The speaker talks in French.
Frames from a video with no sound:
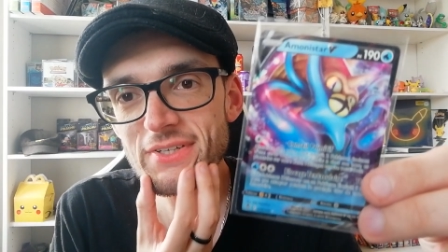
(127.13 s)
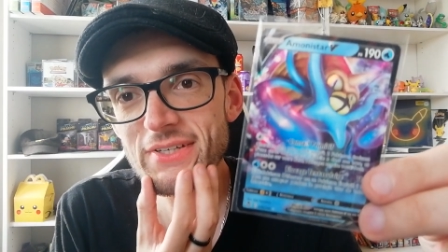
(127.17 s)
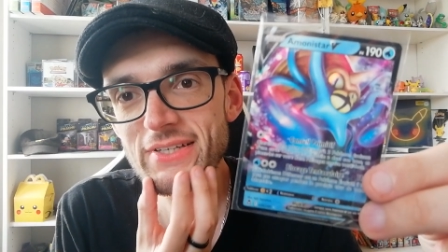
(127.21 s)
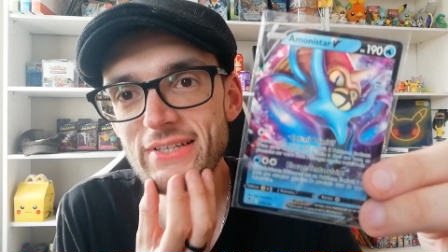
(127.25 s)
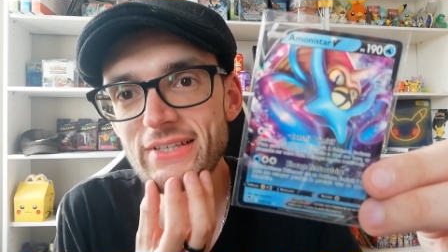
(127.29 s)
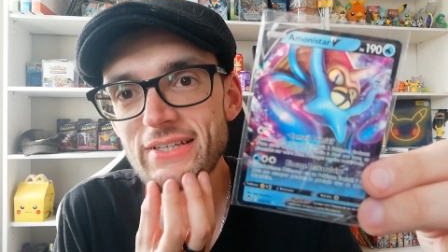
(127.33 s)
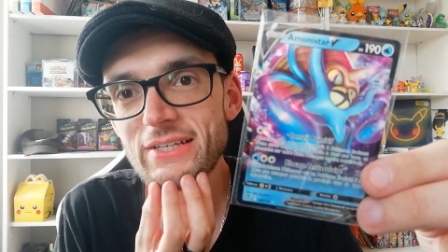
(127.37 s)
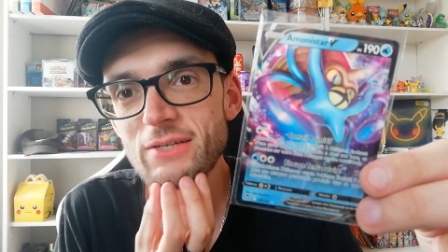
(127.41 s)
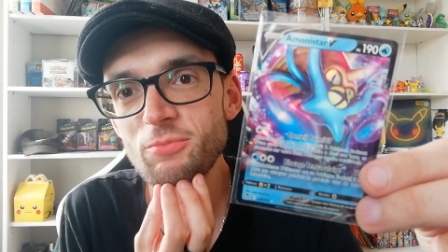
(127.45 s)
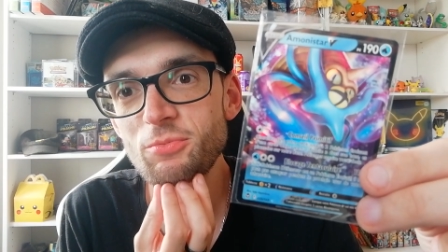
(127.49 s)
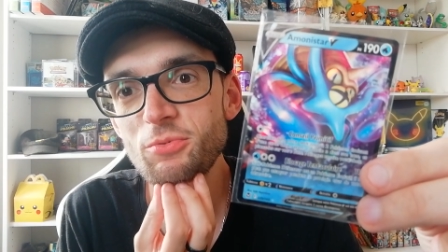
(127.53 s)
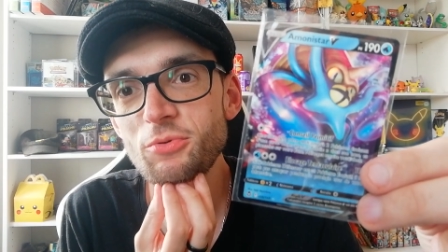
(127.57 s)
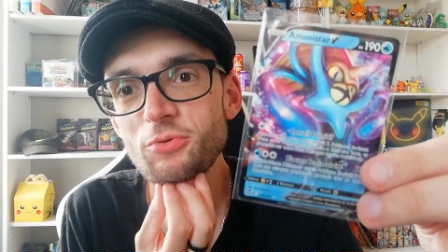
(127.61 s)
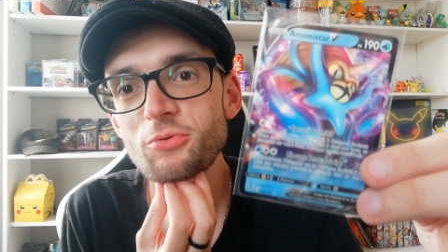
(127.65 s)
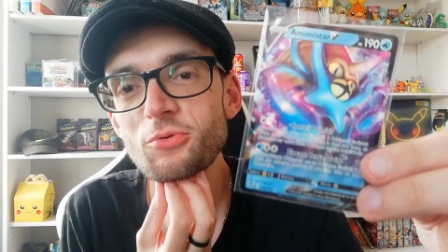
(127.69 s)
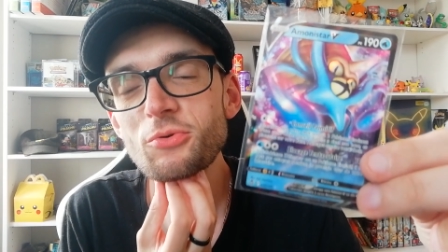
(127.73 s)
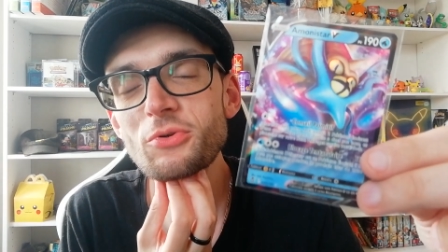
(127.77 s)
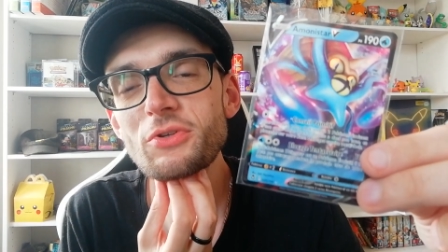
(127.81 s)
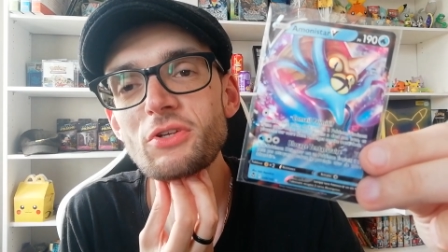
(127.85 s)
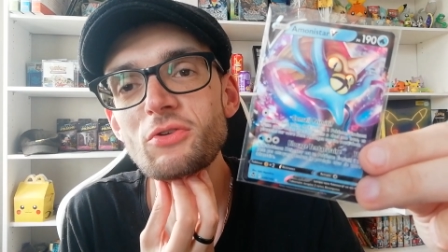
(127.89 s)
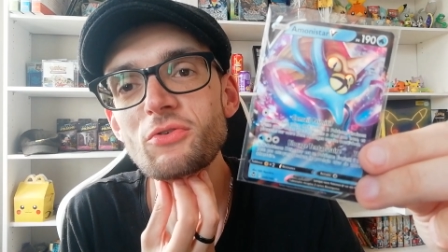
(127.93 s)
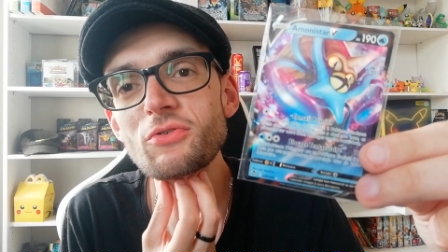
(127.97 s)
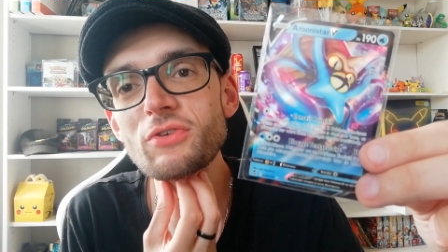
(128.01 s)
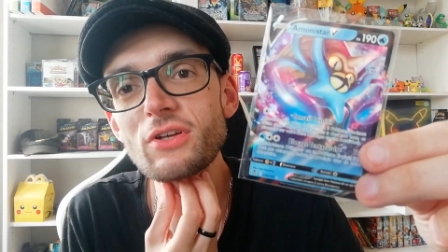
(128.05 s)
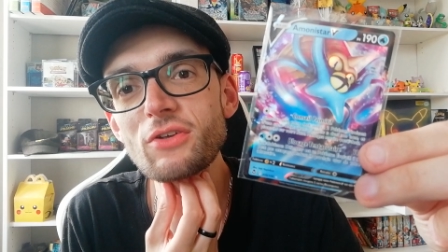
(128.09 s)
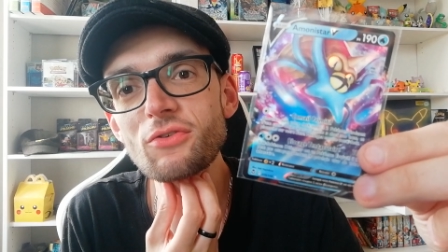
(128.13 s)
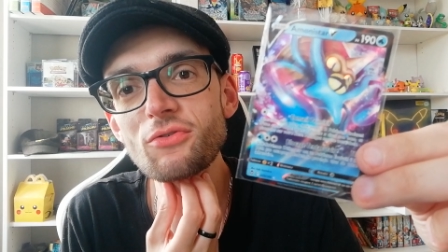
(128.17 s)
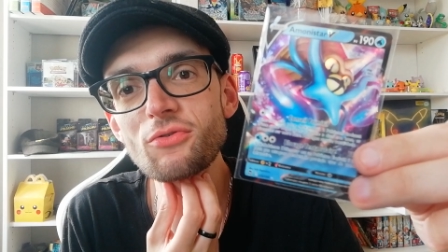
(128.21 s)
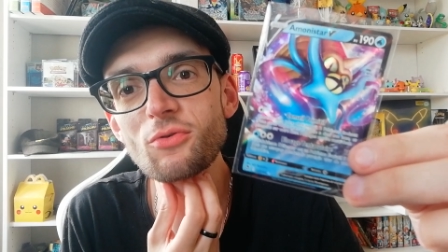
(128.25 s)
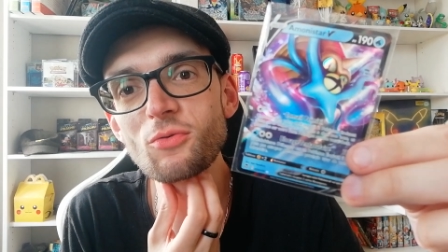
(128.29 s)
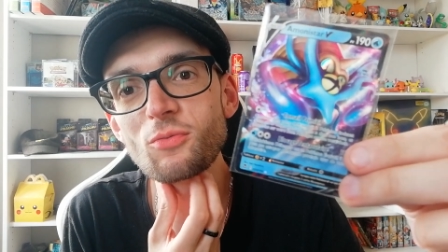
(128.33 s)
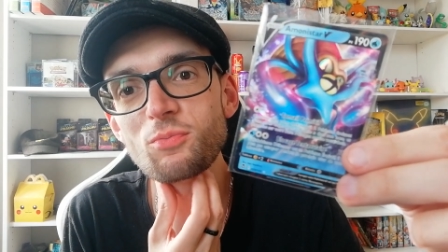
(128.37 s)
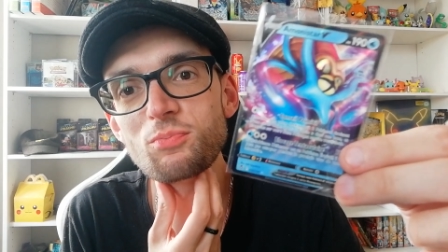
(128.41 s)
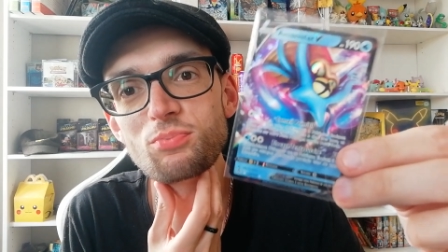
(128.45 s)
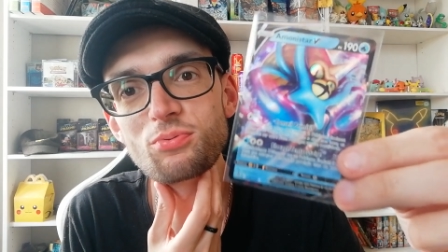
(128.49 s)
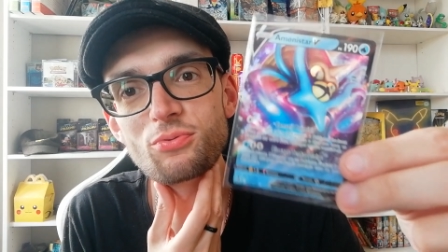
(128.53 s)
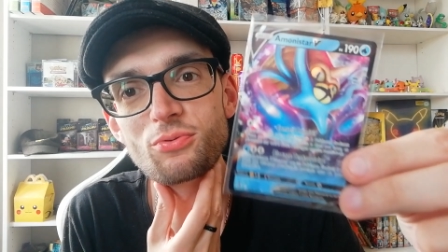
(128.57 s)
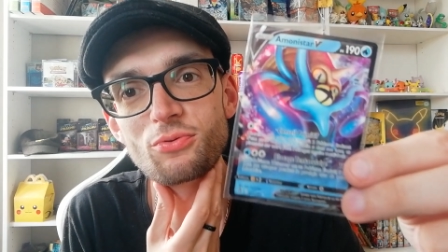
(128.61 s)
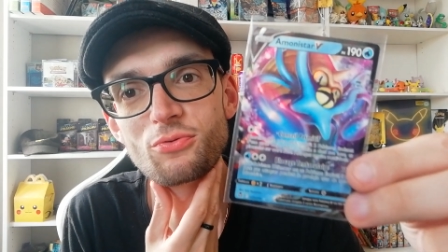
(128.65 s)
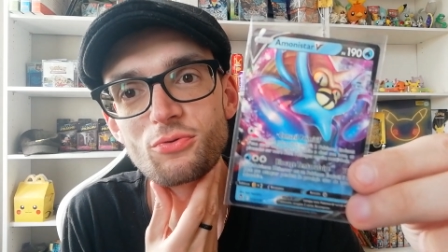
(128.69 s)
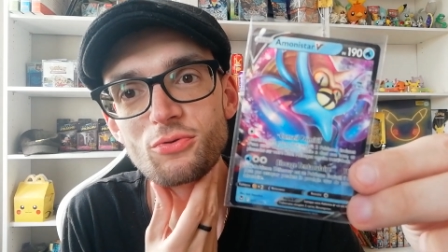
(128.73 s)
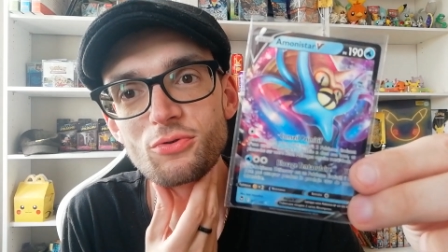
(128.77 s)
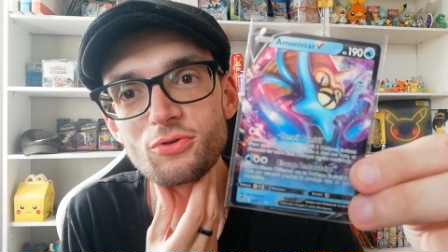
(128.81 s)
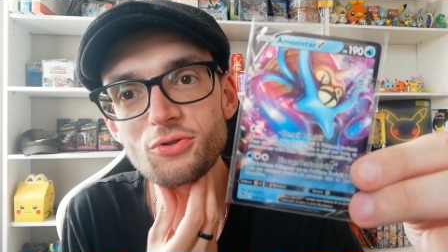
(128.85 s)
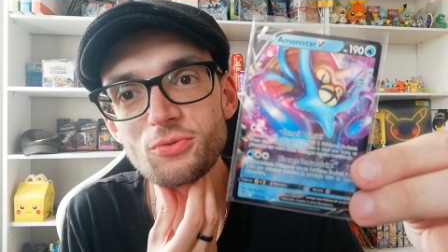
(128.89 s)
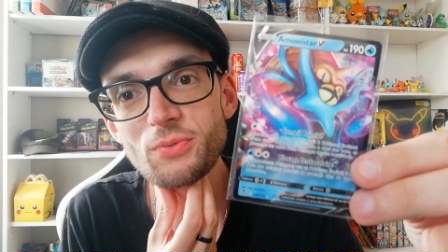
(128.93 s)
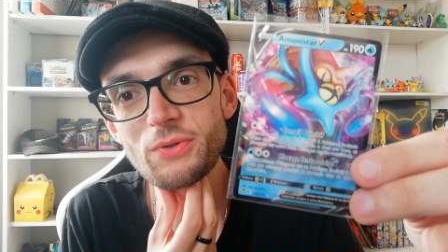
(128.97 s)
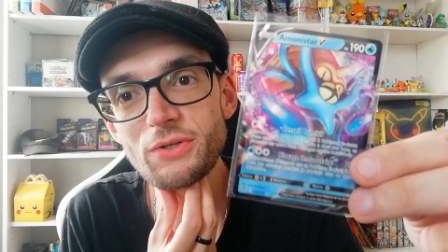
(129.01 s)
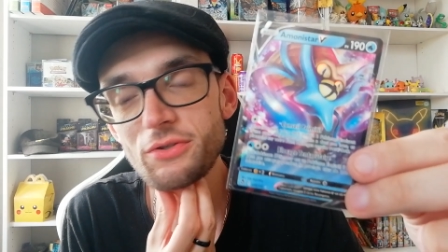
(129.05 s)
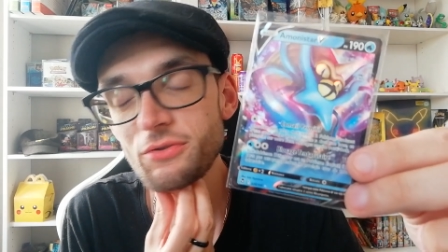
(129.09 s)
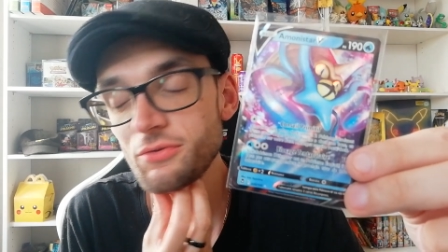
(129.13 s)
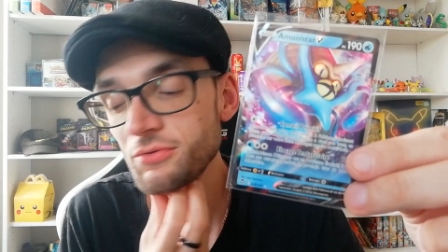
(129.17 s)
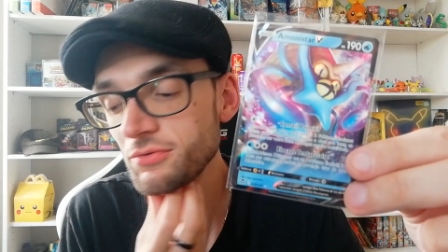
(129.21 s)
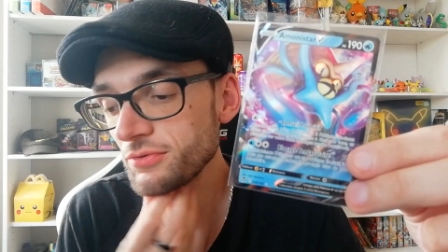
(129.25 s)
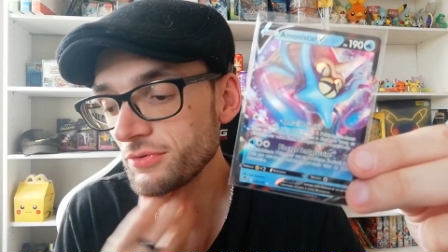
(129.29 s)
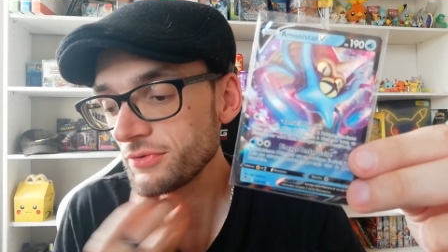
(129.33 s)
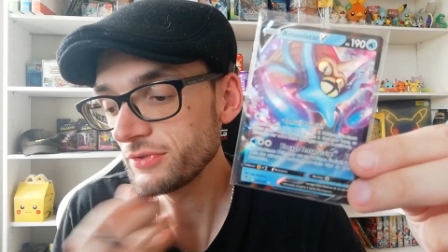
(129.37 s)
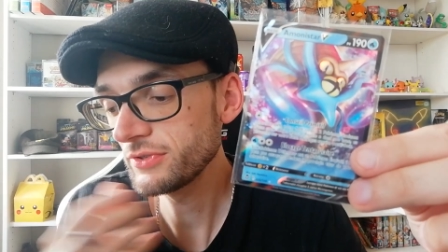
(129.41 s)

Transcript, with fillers: qui est plutôt une illustration plutôt chouette.